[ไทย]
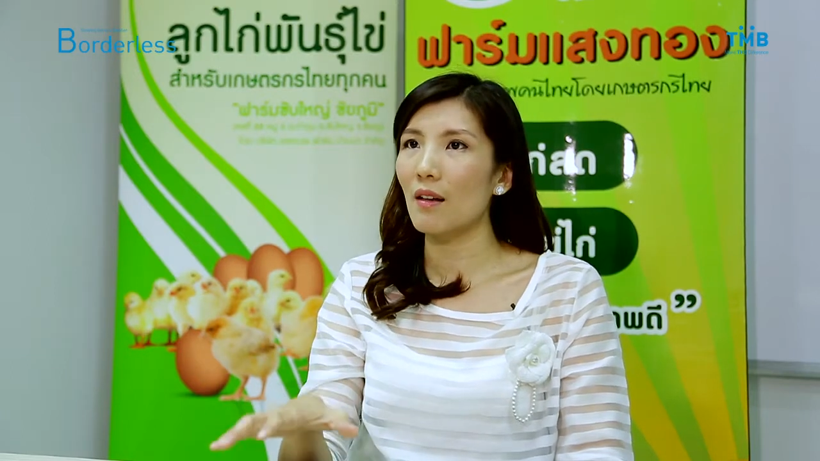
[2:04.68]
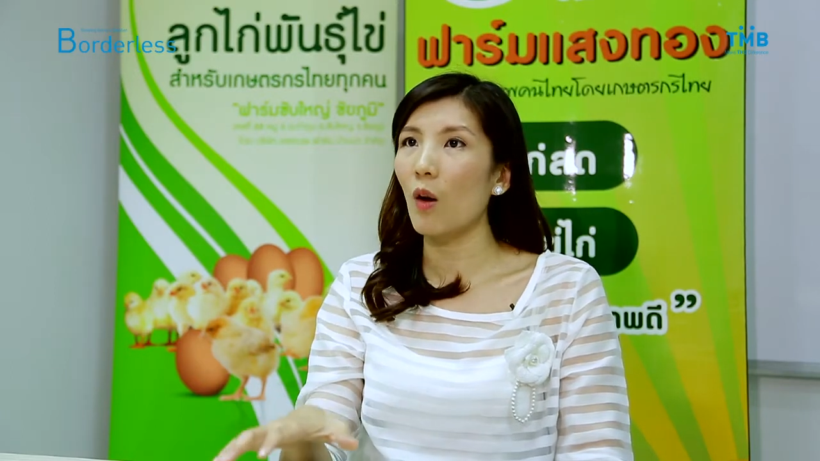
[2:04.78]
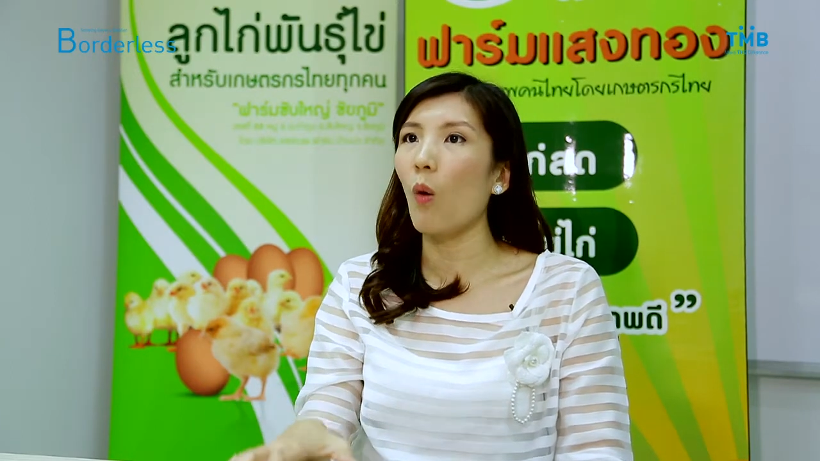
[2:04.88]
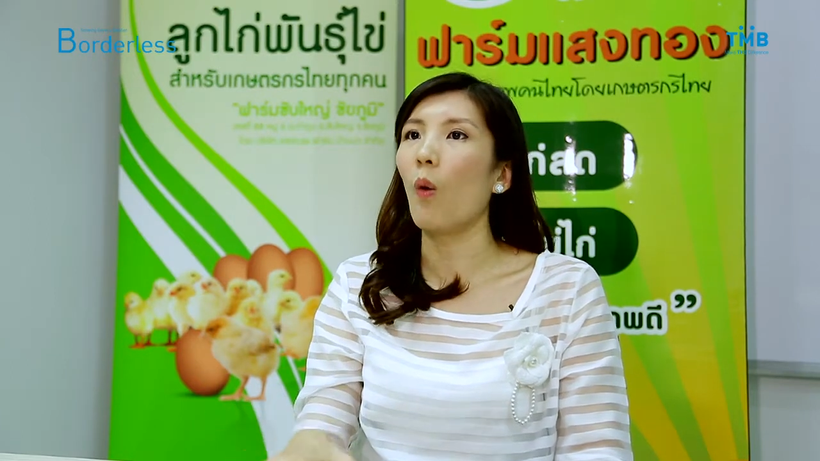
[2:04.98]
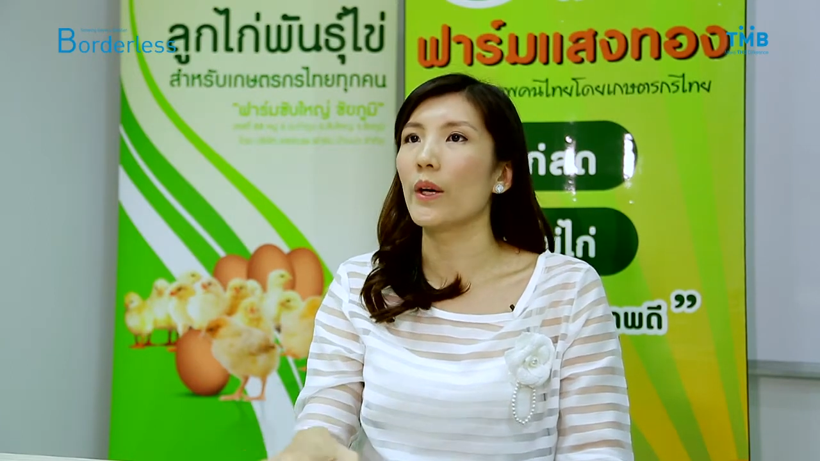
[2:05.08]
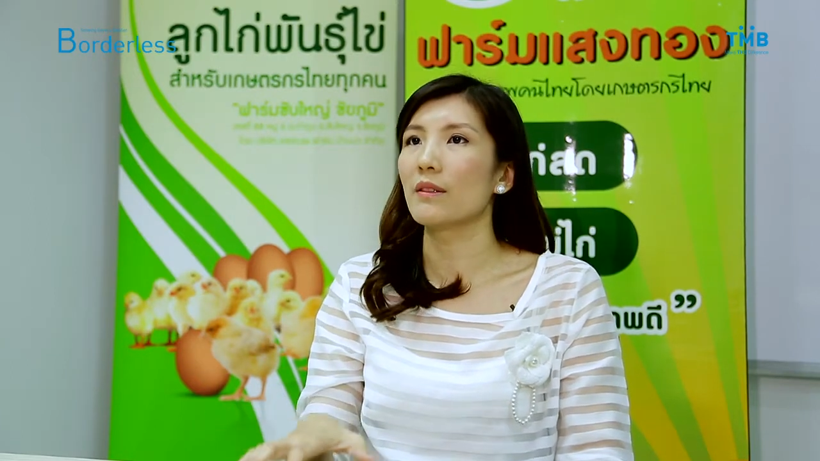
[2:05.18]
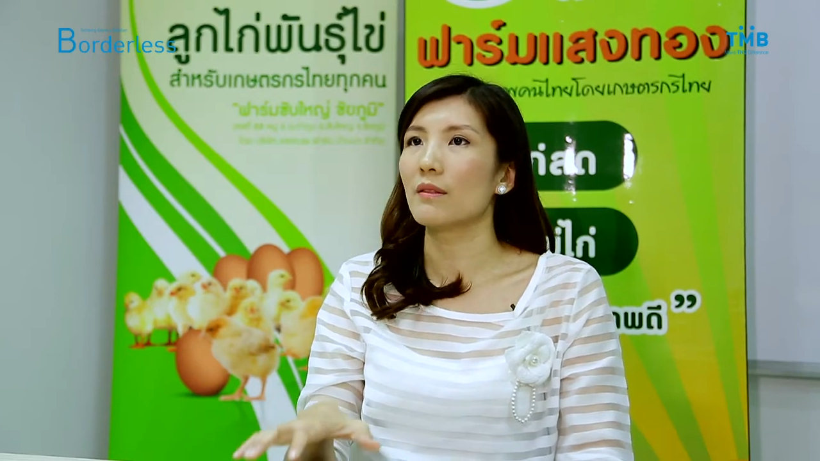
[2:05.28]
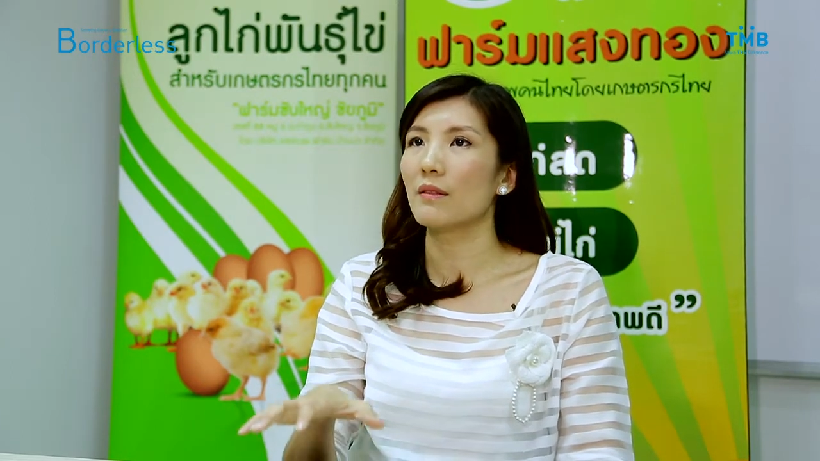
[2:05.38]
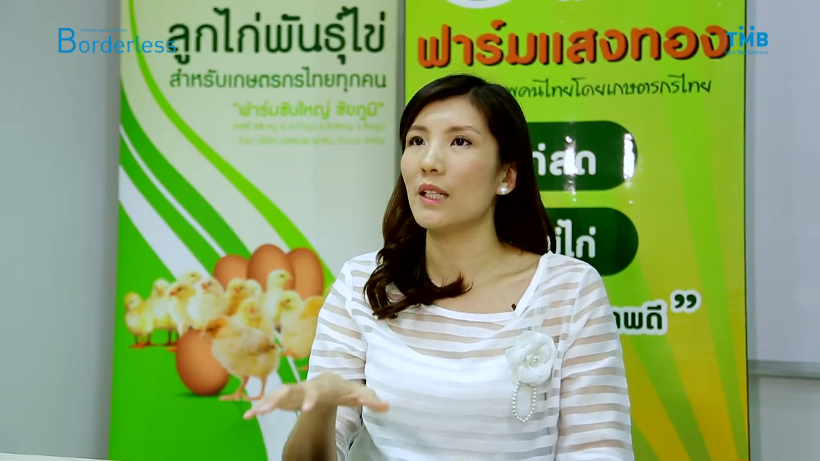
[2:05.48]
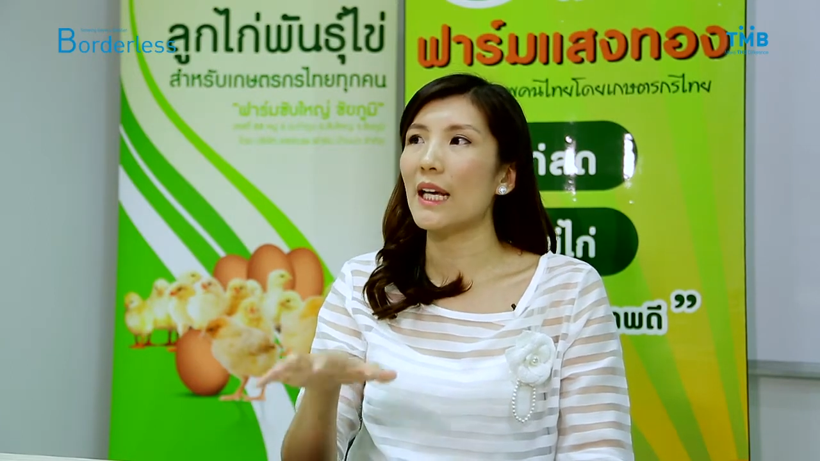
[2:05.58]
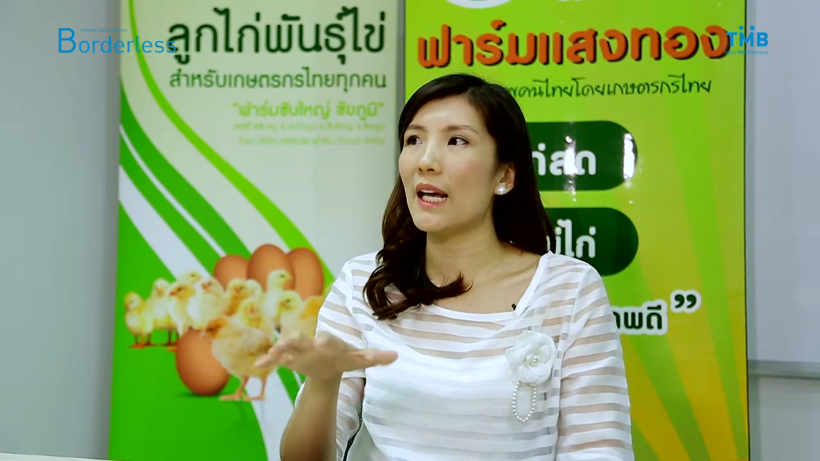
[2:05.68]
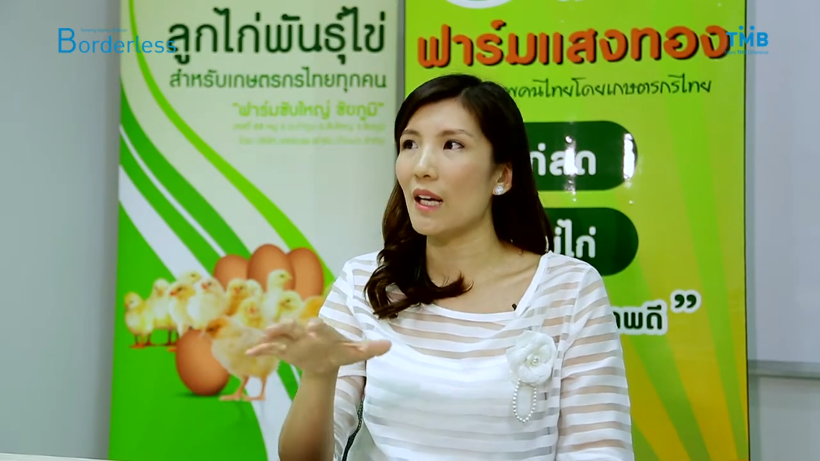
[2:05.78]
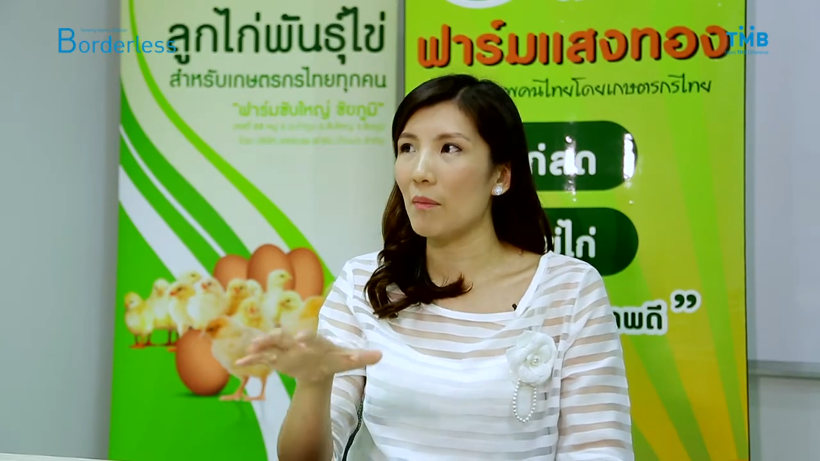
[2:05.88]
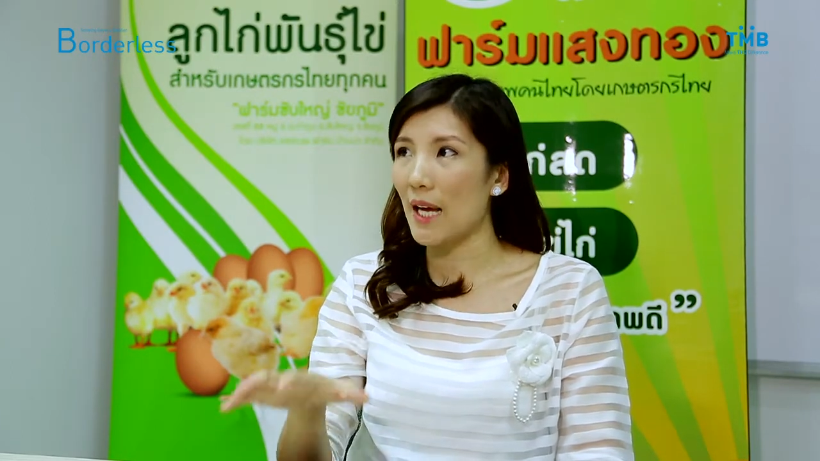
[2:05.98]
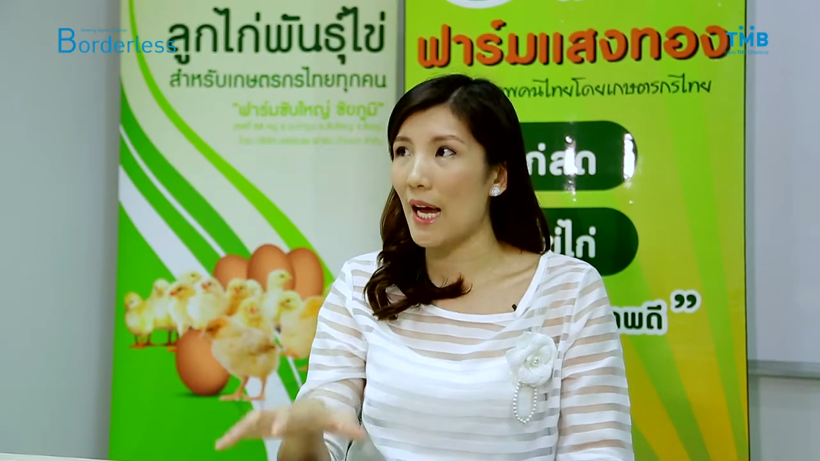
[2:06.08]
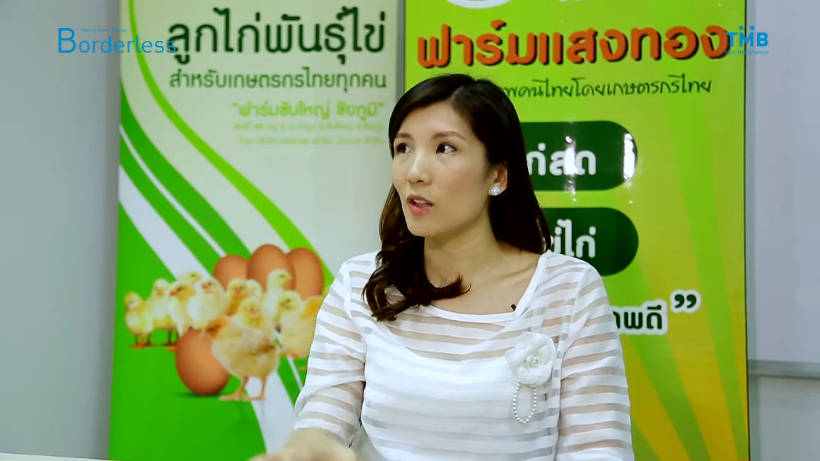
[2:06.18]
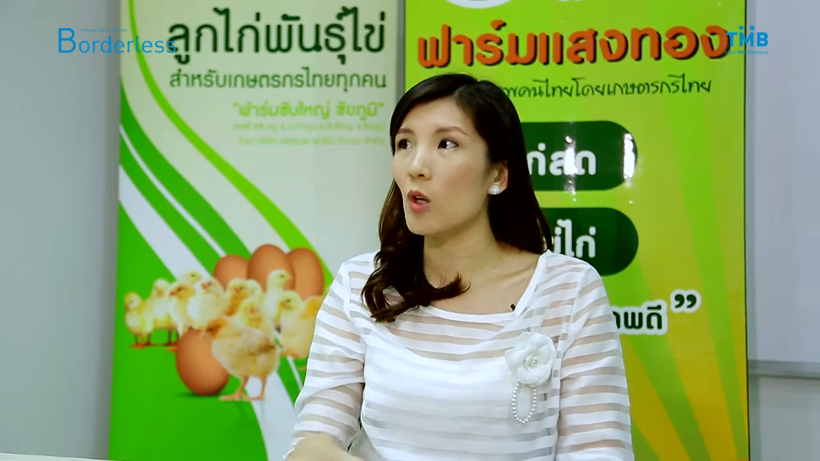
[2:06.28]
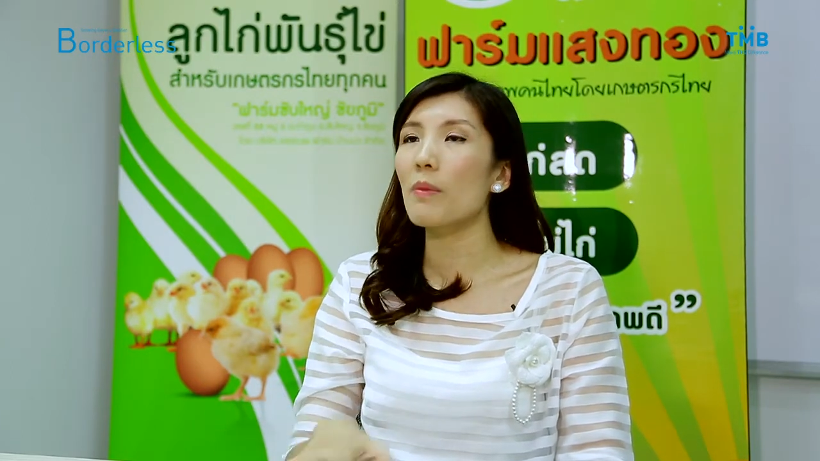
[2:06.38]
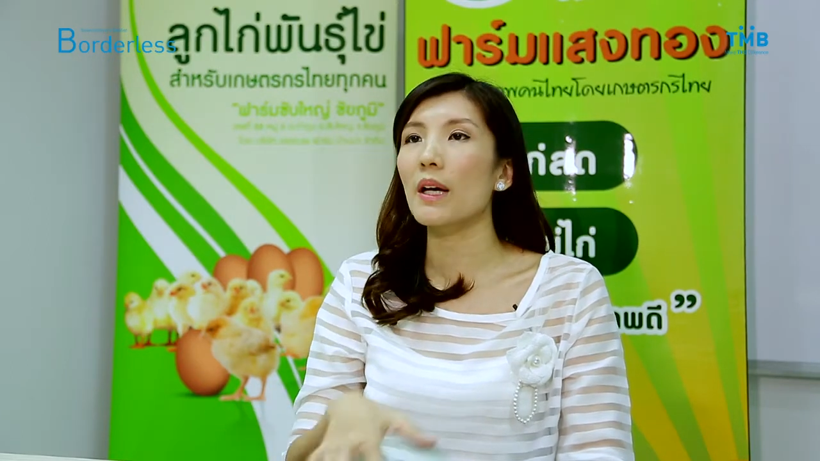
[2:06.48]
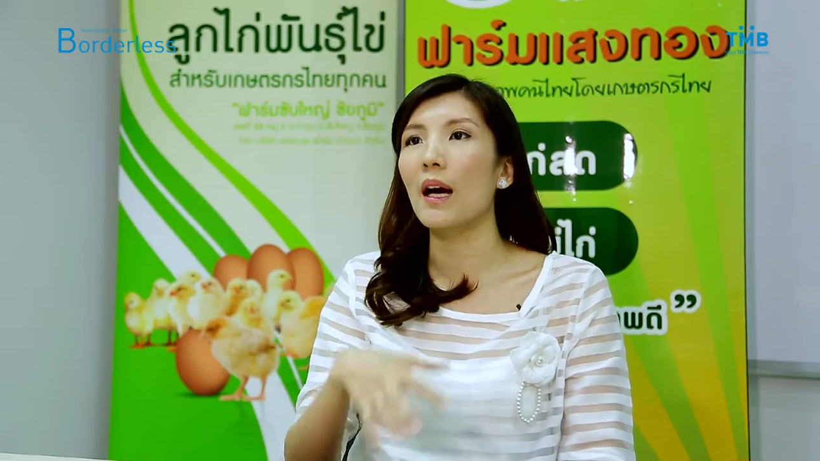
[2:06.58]
โหลดในการทำงาน ต้
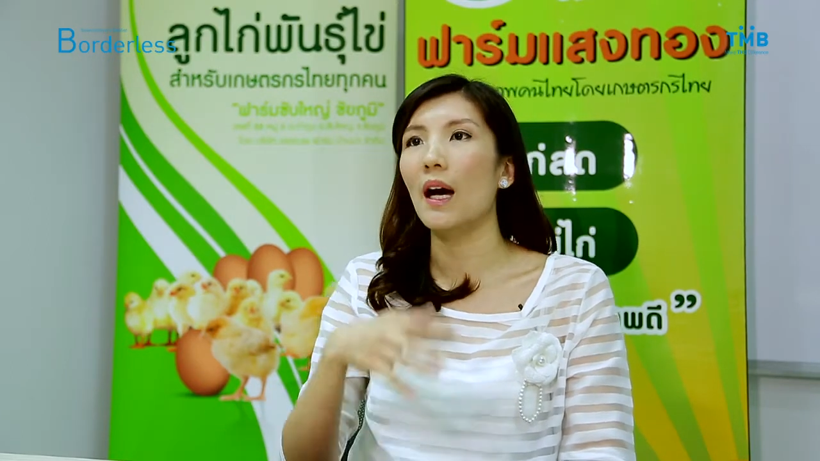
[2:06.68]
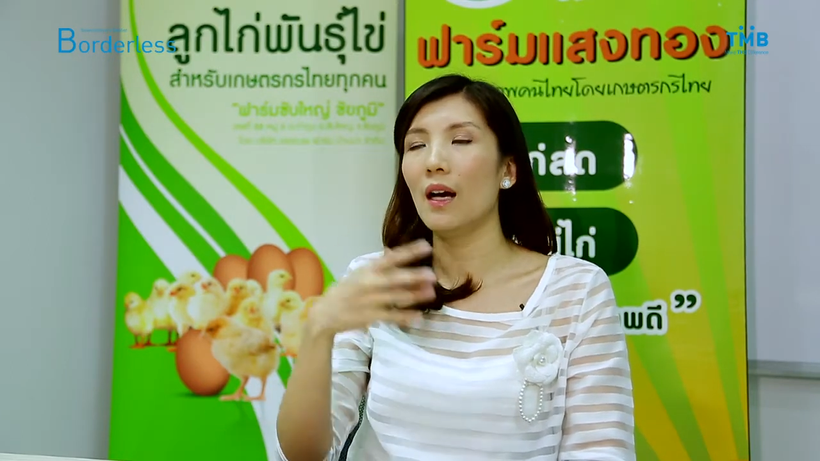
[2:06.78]
องมา